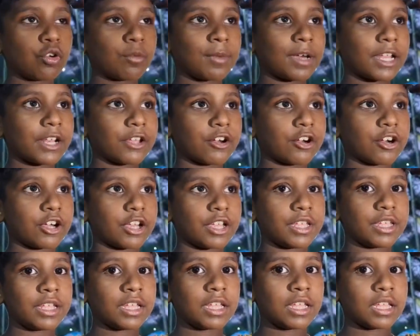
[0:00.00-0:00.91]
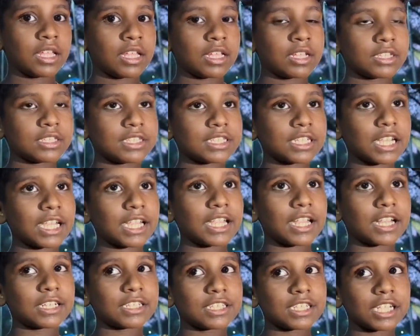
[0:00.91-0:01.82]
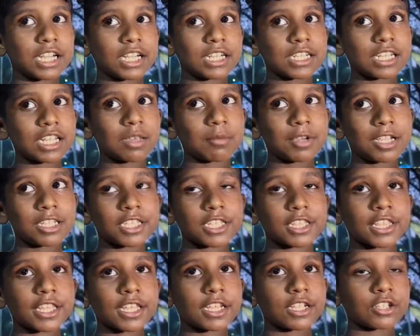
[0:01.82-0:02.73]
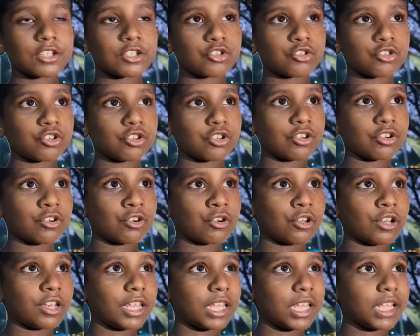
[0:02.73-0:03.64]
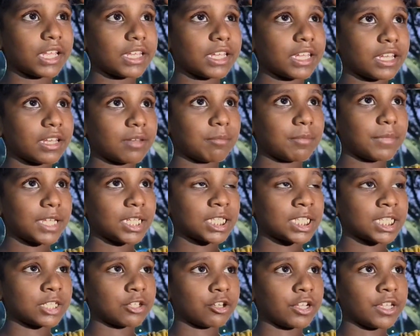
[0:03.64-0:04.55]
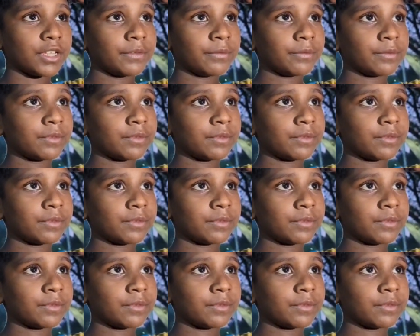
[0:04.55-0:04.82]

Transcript: পার হয় চারটা বাজার থেকে শুরু করলে বেশি হয়